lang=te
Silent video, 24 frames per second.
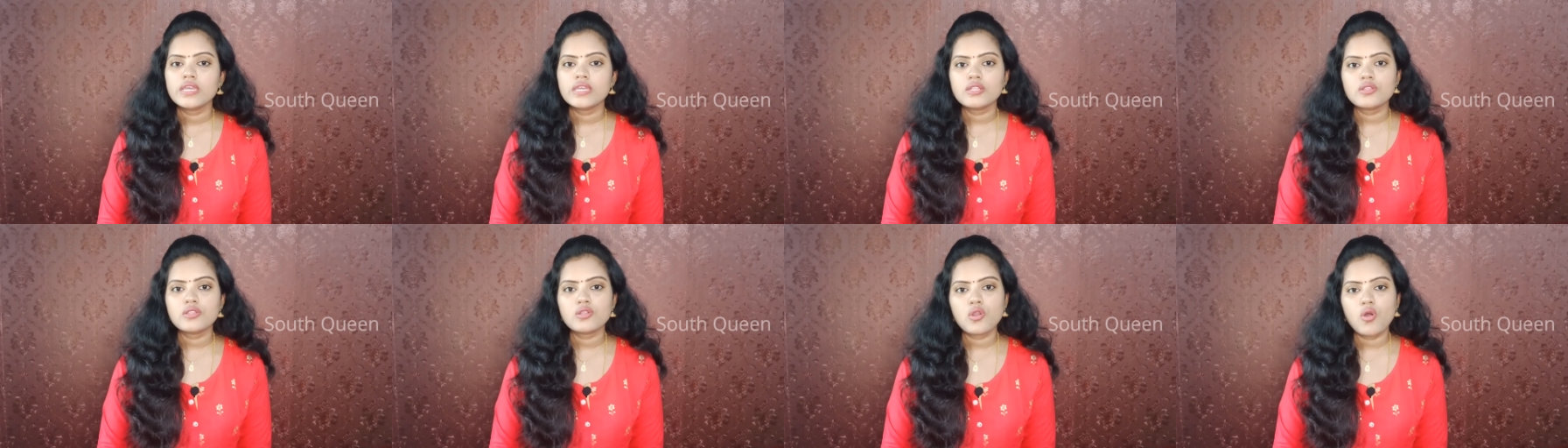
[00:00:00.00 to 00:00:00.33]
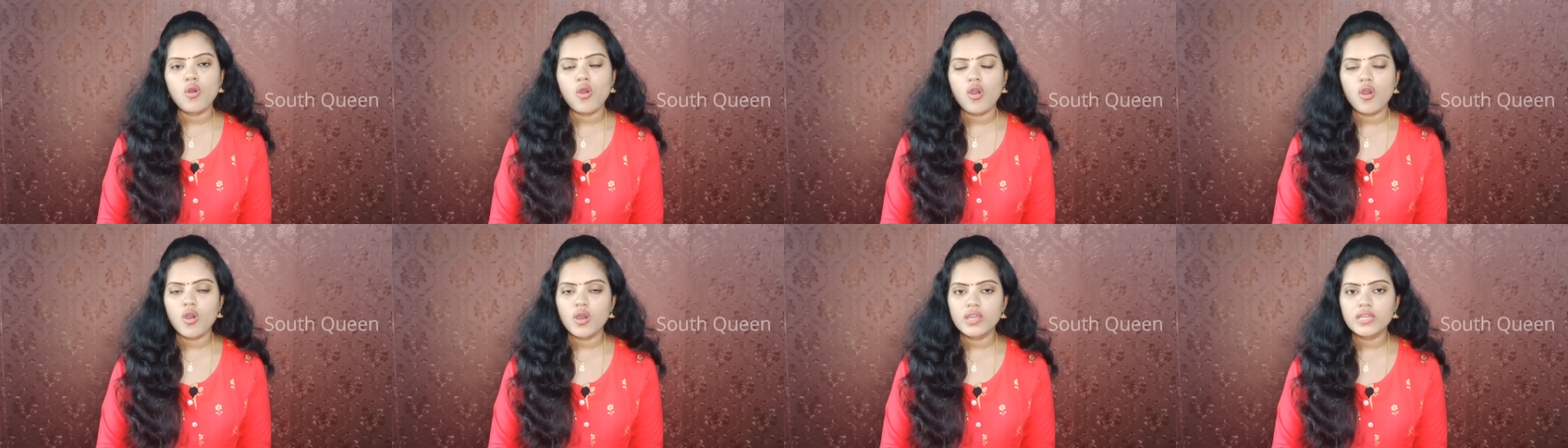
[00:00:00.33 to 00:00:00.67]
ఇందులో
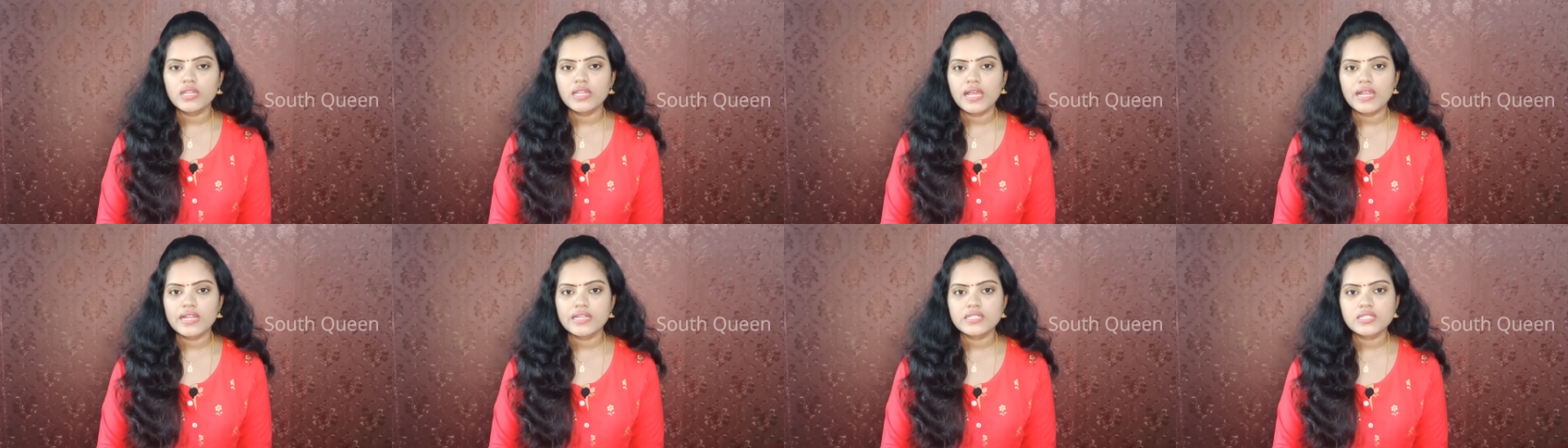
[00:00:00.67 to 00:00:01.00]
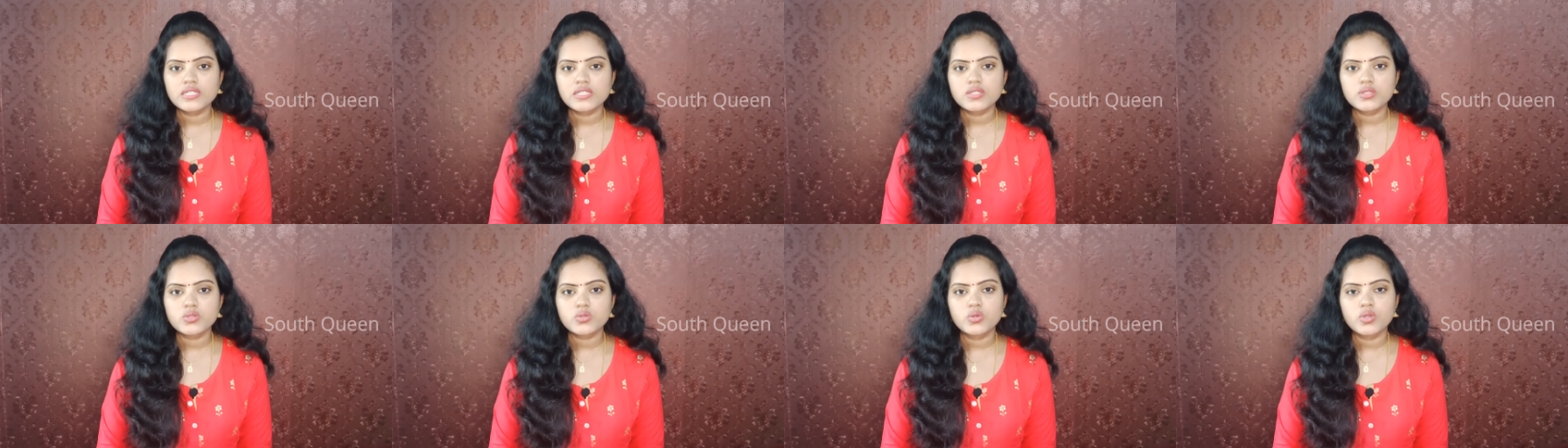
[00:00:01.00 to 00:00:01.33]
ఆయిల్ యాడ్
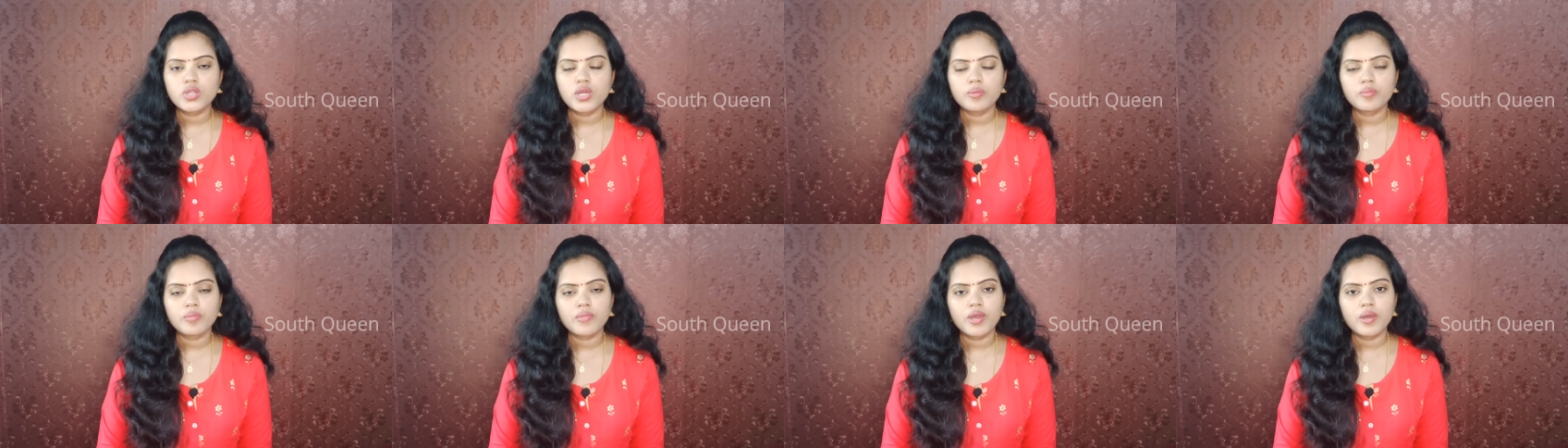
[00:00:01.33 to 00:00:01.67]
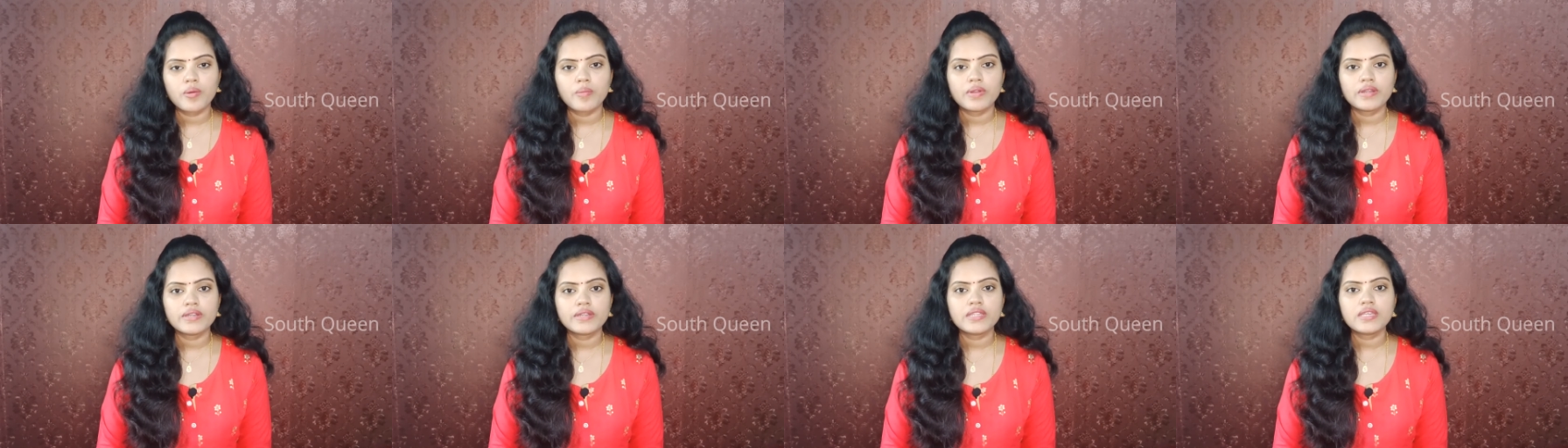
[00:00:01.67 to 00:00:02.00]
చేసుకున్నాం
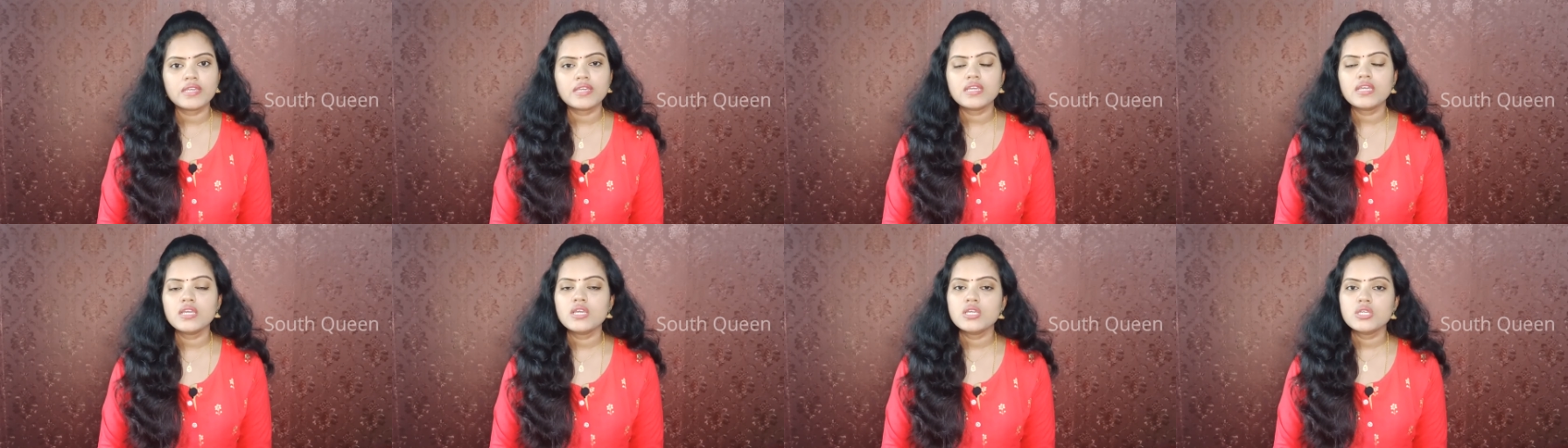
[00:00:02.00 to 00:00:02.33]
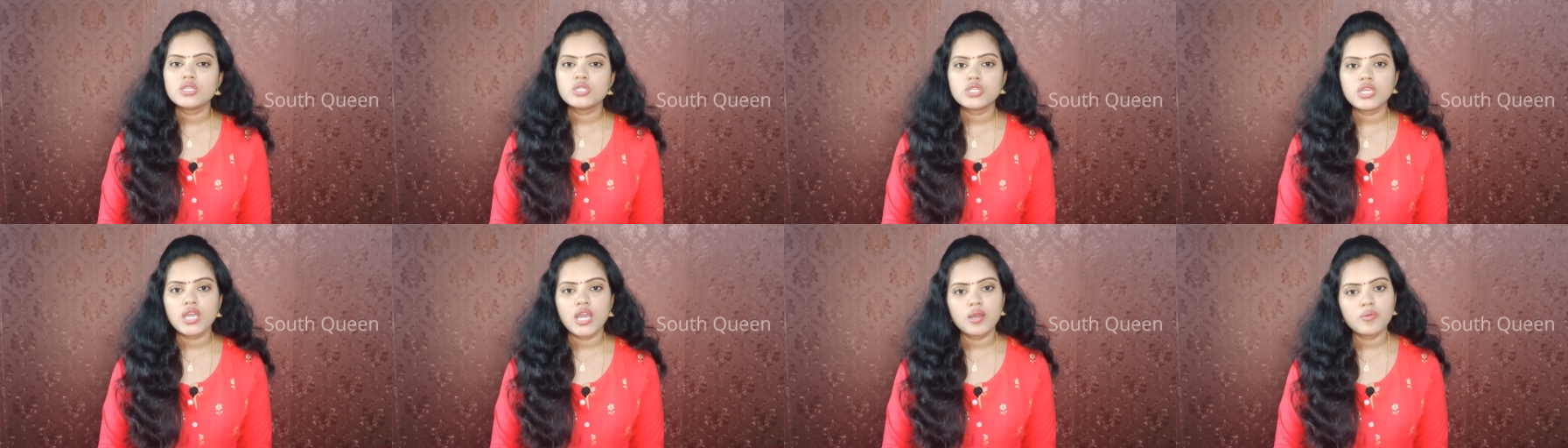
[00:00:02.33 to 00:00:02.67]
కాబట్టి
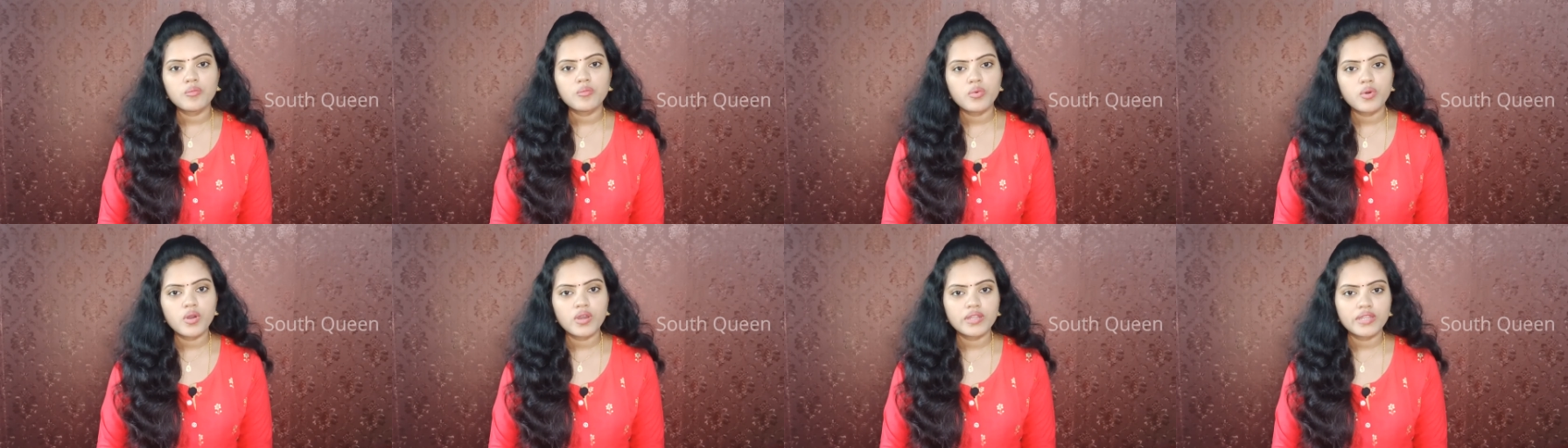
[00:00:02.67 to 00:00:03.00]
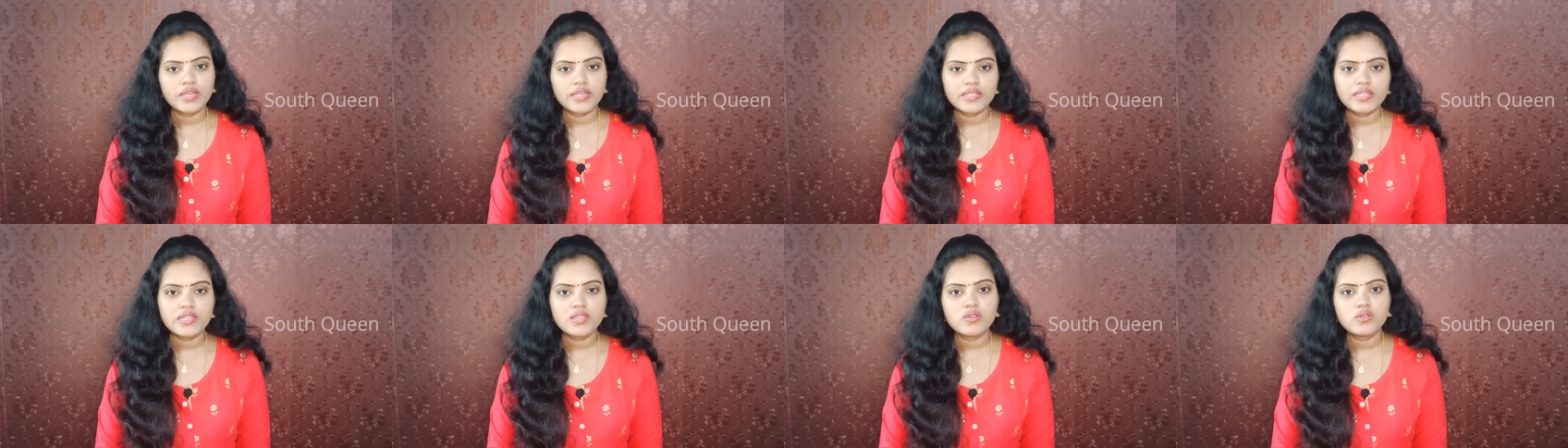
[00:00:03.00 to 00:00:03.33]
షాంపూ
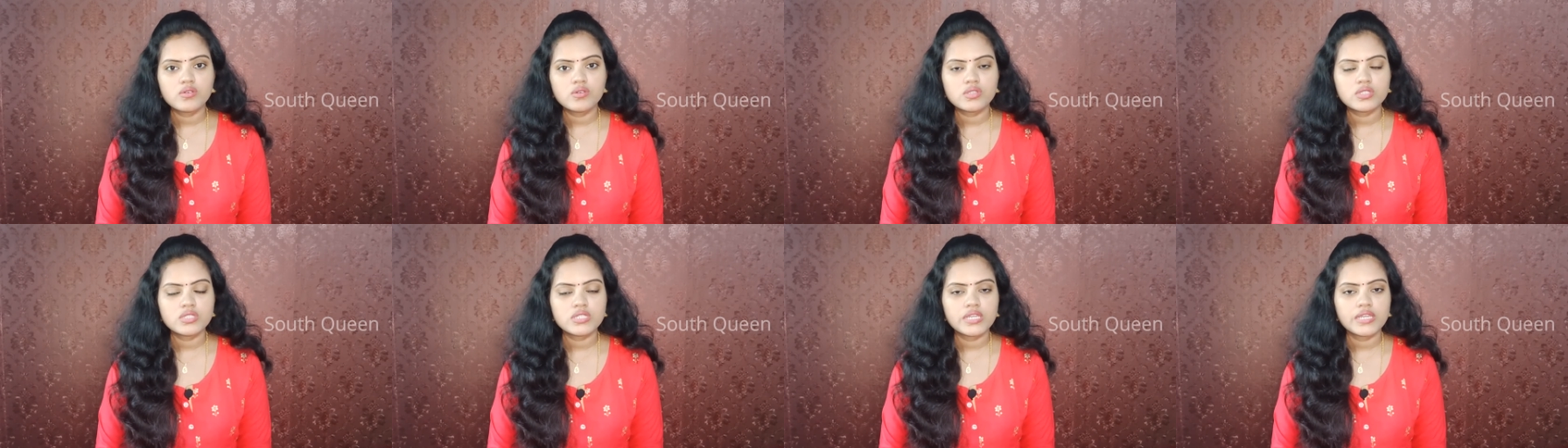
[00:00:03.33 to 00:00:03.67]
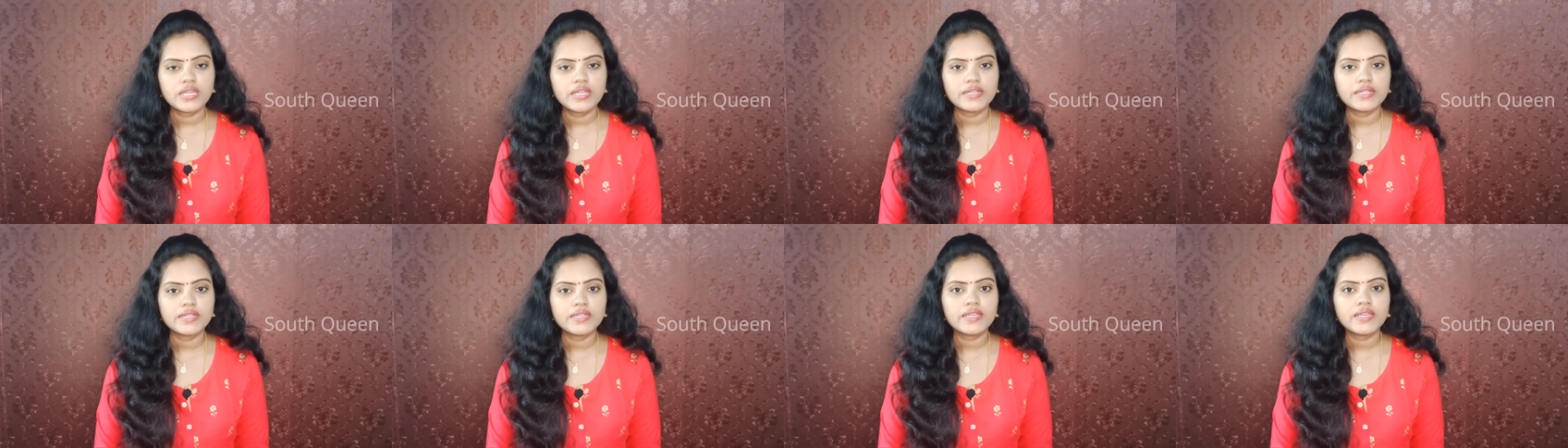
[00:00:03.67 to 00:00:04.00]
అనేది యూజ్
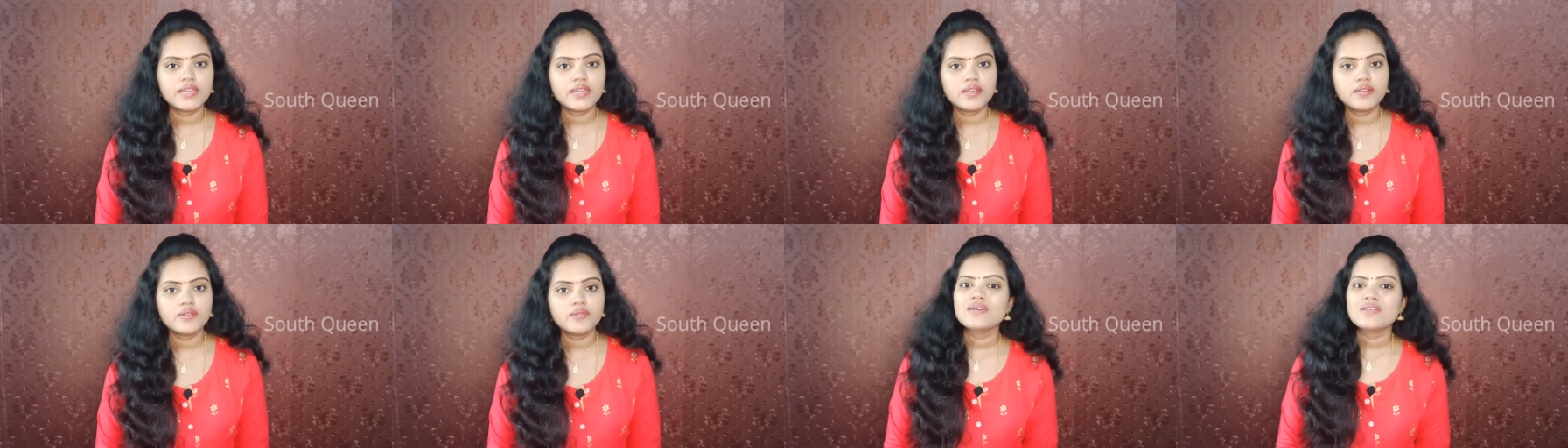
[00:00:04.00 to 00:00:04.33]
చేయండి